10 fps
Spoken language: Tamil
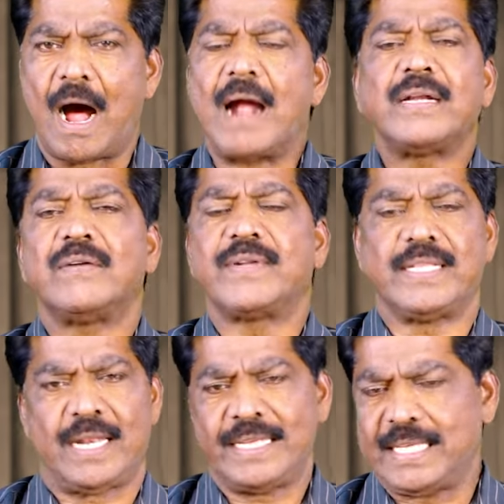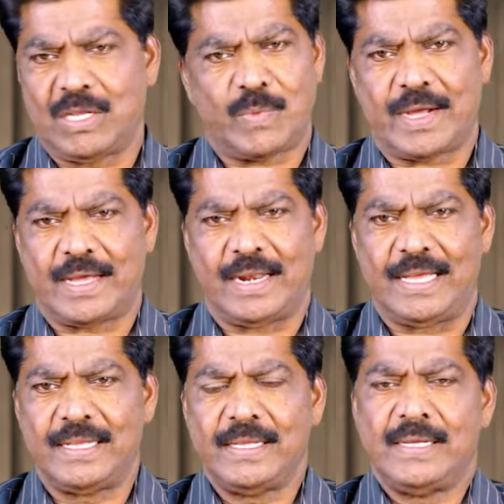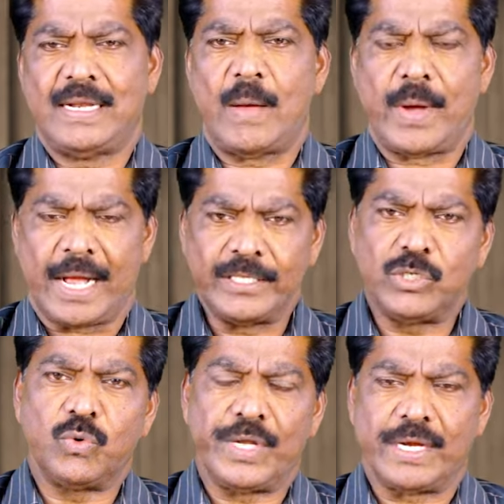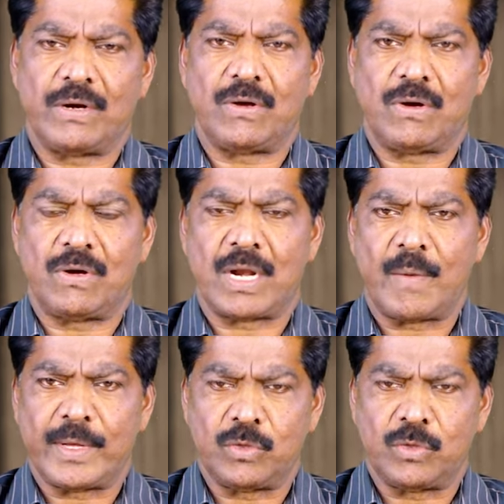ஆண்டவர் இதெல்லாம் எதிர்பார்க்கலை நாம் கஞ்சி குடிக்கணும் நாம்